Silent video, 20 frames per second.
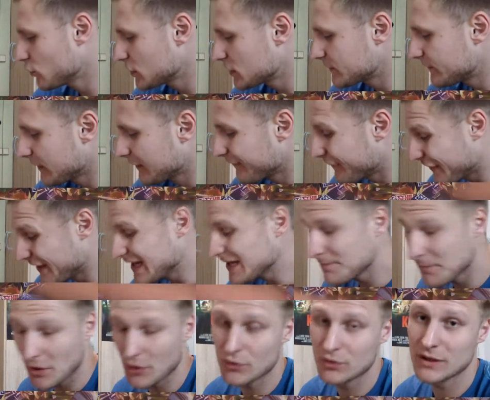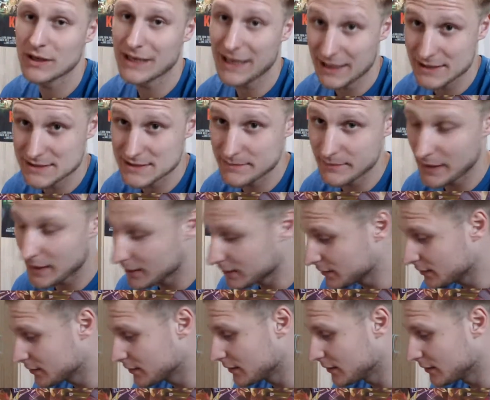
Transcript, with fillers: Deswegen fehlt mir auch eine ganze Menge.